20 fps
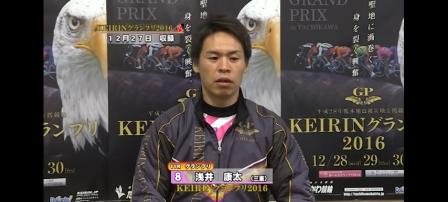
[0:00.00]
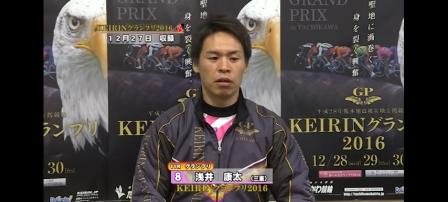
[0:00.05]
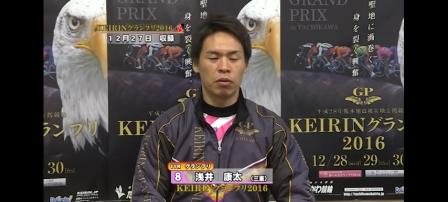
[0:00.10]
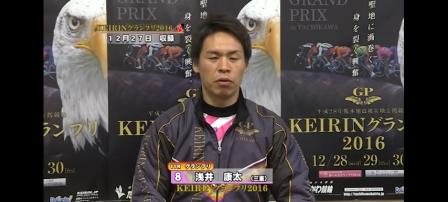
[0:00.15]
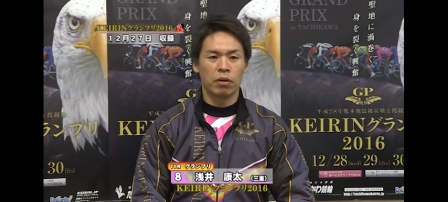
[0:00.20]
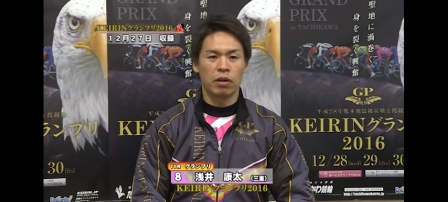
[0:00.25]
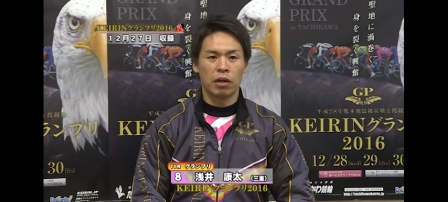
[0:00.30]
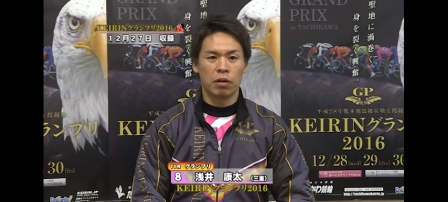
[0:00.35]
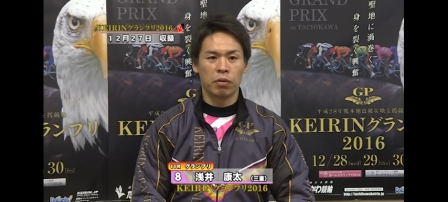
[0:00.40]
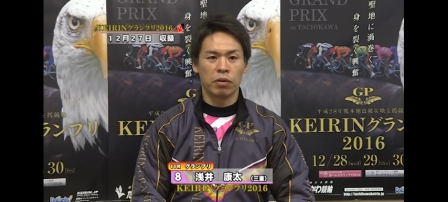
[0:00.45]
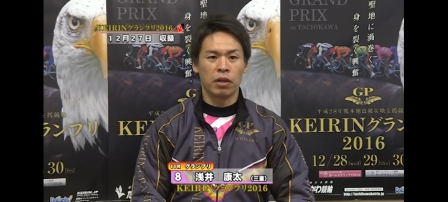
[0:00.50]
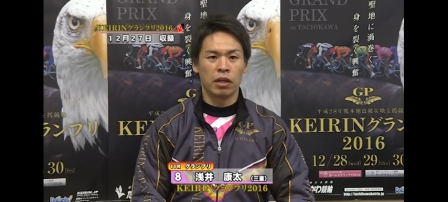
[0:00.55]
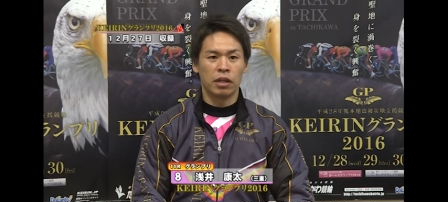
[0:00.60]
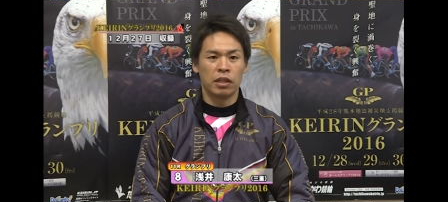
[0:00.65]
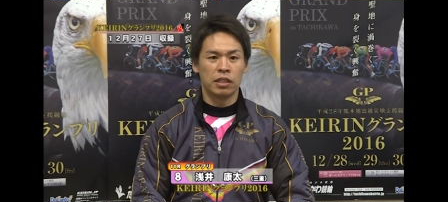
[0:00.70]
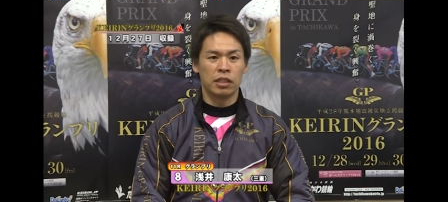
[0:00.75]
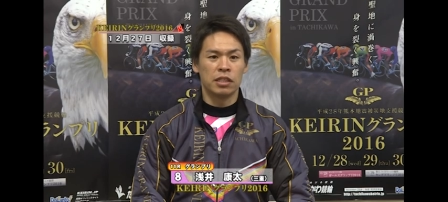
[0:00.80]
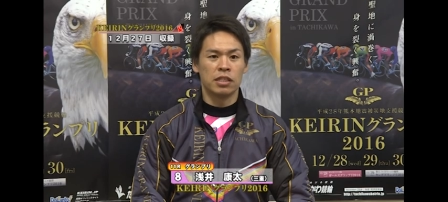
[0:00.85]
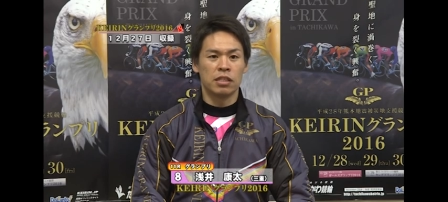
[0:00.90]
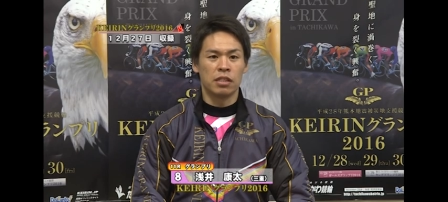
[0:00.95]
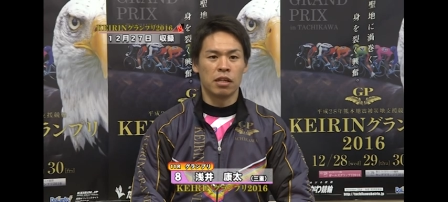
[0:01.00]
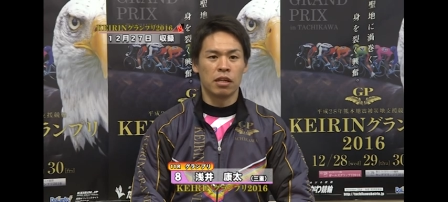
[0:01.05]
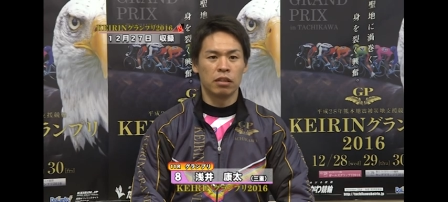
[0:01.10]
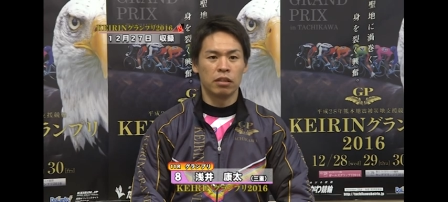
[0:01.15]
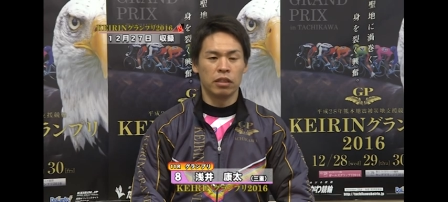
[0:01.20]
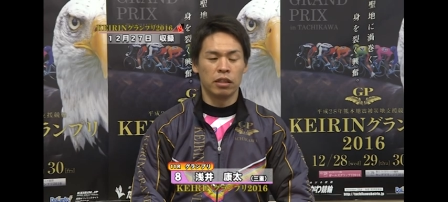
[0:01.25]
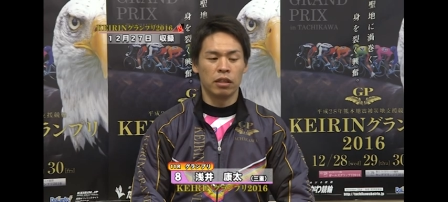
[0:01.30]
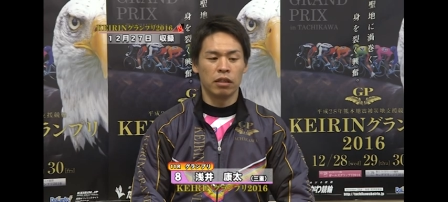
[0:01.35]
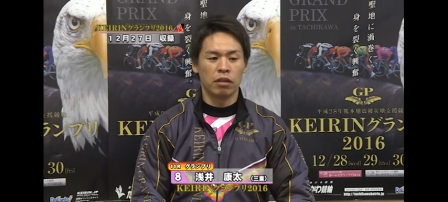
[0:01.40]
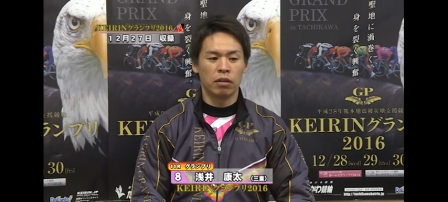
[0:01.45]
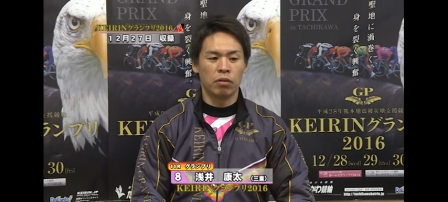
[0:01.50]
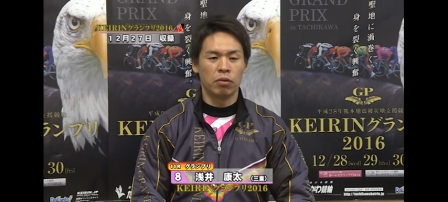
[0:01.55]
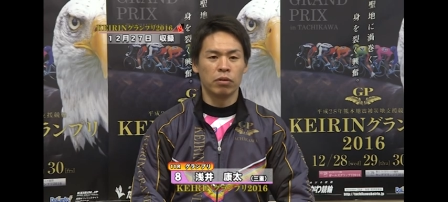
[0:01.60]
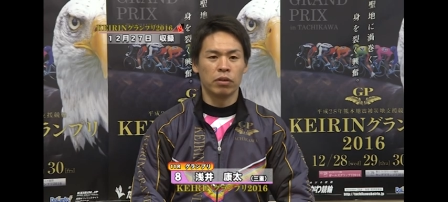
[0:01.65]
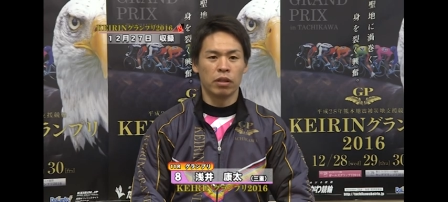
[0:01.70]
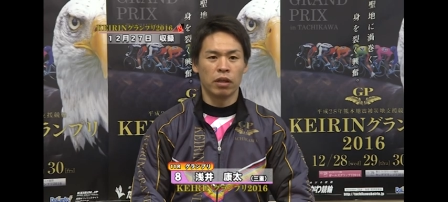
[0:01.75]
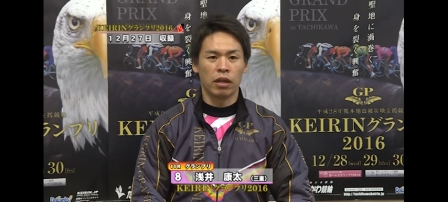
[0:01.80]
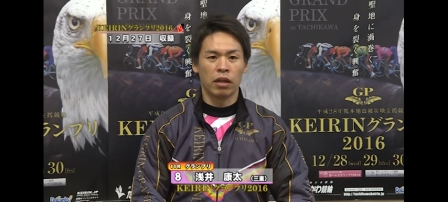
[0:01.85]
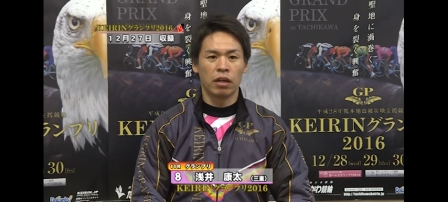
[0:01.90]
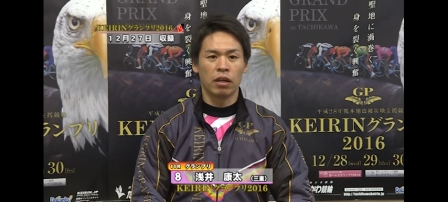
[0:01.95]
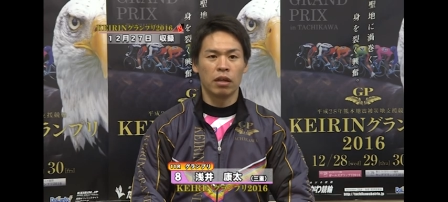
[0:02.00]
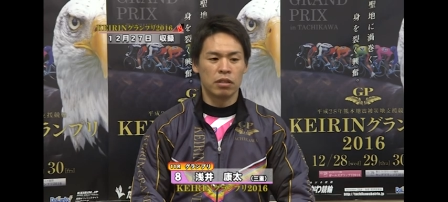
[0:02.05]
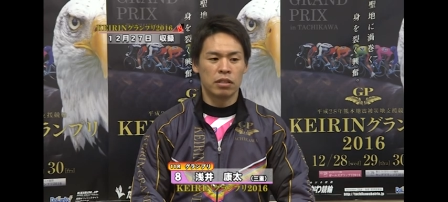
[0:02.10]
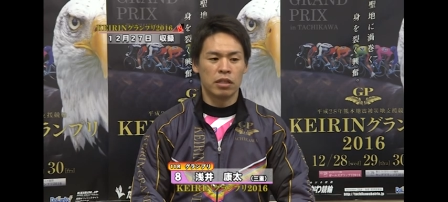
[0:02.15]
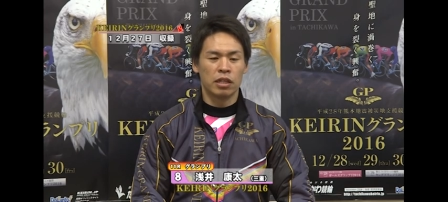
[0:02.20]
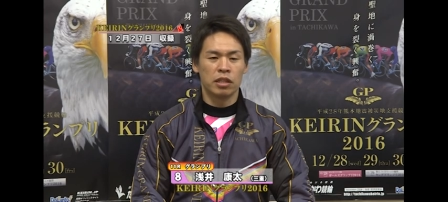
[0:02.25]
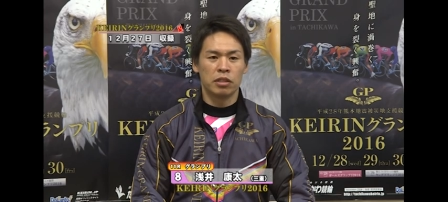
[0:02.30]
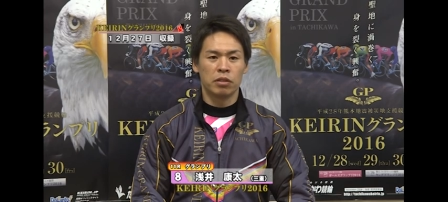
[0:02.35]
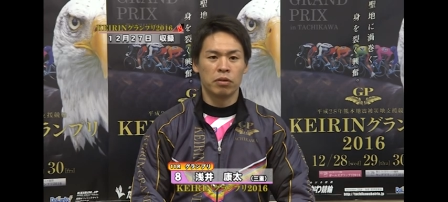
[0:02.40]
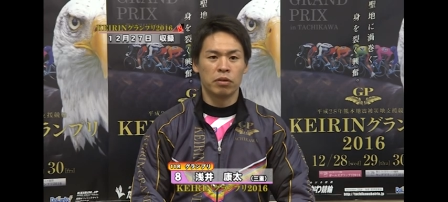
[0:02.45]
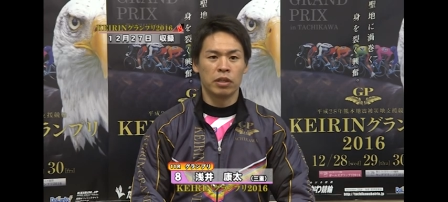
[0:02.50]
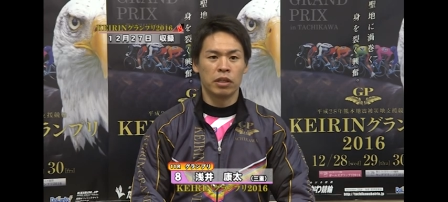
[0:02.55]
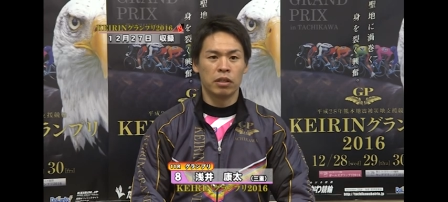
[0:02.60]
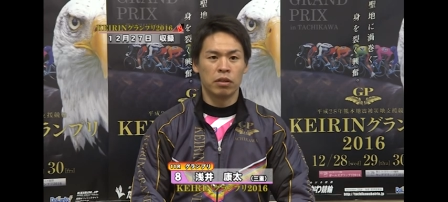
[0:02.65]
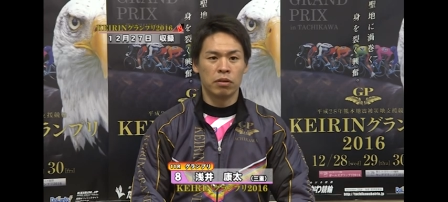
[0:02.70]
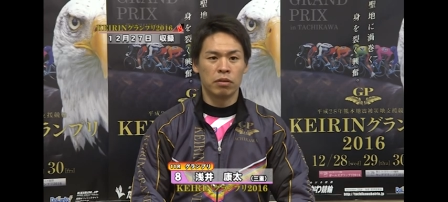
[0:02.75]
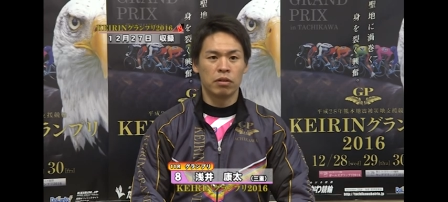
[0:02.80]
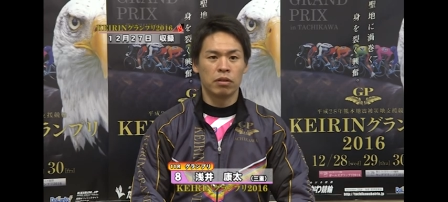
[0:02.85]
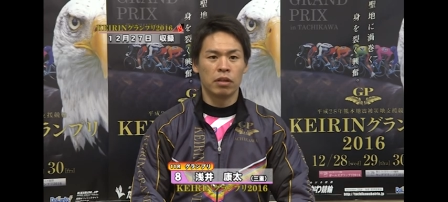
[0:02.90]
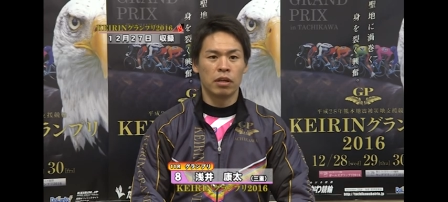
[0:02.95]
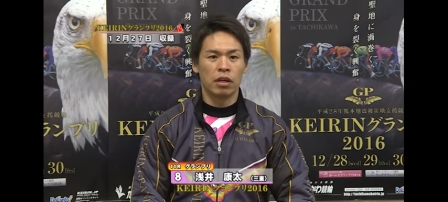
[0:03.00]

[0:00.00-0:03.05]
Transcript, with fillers: これからの競輪人生において成長できる